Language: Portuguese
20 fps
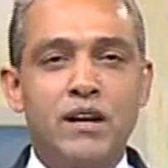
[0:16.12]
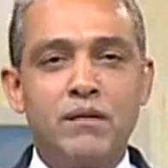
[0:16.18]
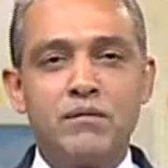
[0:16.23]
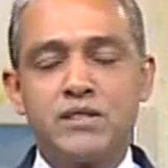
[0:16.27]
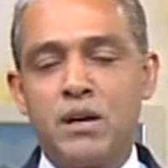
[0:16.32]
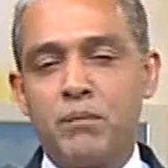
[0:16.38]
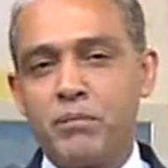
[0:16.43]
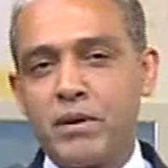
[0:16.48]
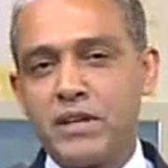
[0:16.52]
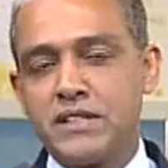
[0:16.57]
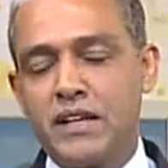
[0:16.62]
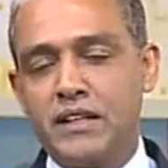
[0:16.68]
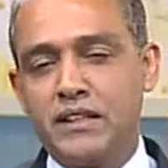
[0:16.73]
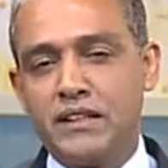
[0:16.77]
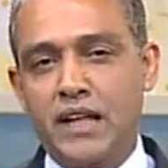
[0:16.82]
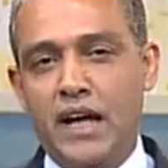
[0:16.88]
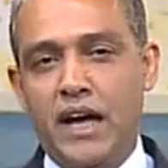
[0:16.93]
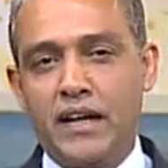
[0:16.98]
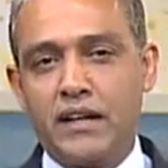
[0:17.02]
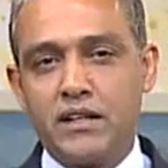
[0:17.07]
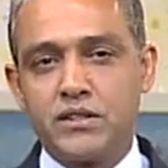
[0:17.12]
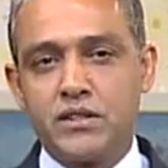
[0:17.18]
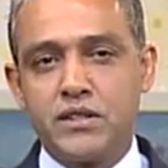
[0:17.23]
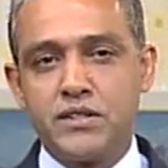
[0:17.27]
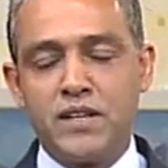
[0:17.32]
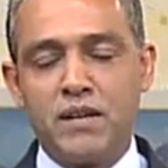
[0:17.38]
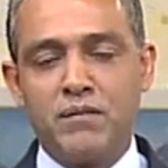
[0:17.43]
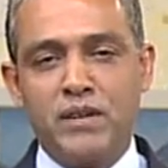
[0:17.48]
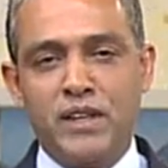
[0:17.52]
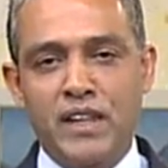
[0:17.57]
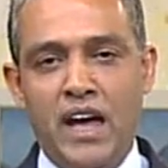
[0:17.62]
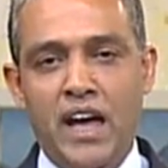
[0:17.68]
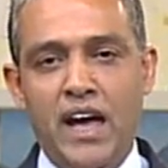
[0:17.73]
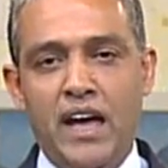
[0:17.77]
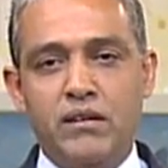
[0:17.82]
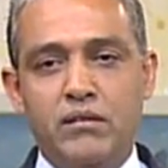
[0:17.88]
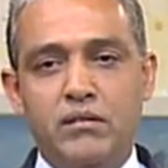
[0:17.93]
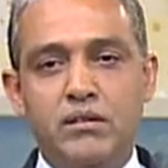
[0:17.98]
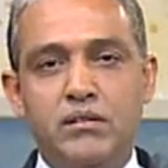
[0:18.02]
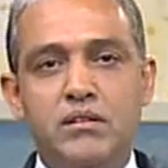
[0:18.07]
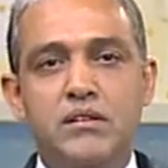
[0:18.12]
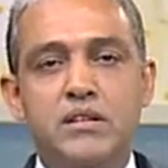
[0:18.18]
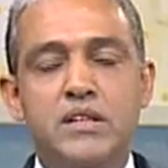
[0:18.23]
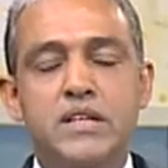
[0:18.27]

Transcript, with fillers: queremos apresentar este seminário